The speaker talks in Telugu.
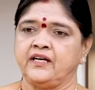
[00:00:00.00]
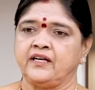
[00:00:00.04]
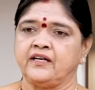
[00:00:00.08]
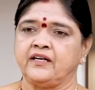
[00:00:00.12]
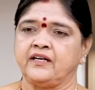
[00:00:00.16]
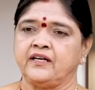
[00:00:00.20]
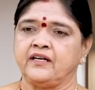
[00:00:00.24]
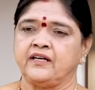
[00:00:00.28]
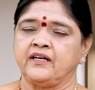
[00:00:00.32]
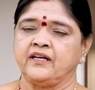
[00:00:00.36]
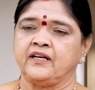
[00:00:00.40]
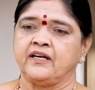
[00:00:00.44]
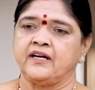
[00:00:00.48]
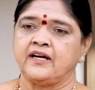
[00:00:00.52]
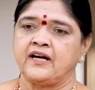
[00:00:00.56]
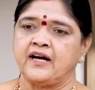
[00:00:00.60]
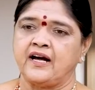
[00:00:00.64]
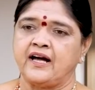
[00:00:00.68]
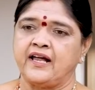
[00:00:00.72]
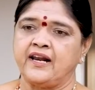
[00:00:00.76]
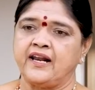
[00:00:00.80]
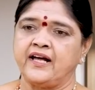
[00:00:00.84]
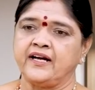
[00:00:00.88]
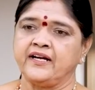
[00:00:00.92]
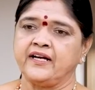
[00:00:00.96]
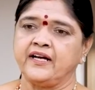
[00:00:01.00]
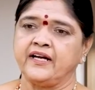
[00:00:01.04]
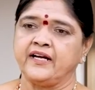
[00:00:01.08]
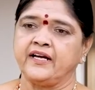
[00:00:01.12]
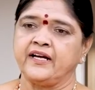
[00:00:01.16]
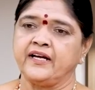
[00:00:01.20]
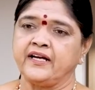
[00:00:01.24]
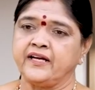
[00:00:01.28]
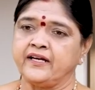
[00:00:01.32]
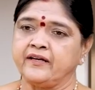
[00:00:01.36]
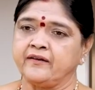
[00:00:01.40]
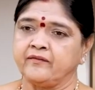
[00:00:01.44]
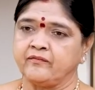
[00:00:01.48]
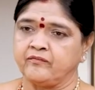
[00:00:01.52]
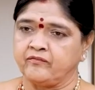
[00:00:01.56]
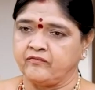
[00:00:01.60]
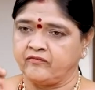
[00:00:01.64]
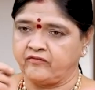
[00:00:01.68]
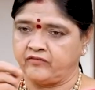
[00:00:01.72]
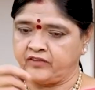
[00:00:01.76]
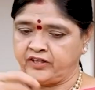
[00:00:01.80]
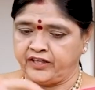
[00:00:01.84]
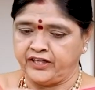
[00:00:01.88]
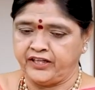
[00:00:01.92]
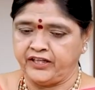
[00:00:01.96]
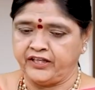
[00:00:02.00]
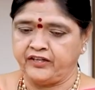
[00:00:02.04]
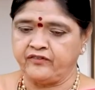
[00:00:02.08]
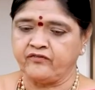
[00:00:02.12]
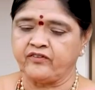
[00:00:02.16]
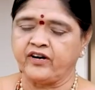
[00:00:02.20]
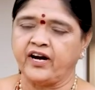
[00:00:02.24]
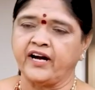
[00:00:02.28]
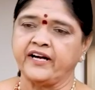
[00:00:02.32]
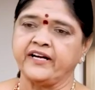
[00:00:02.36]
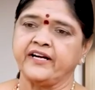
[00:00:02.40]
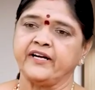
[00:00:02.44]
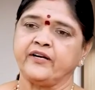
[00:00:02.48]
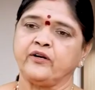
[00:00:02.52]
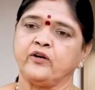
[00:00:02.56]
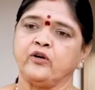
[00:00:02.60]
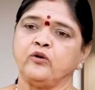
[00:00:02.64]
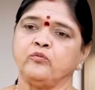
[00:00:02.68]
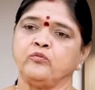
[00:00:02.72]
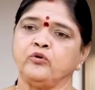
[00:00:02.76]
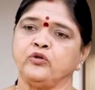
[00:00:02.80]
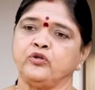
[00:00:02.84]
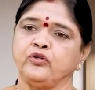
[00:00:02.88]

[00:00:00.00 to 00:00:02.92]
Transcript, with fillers: ఏ అలాగే ఇంటి వాకిట్లో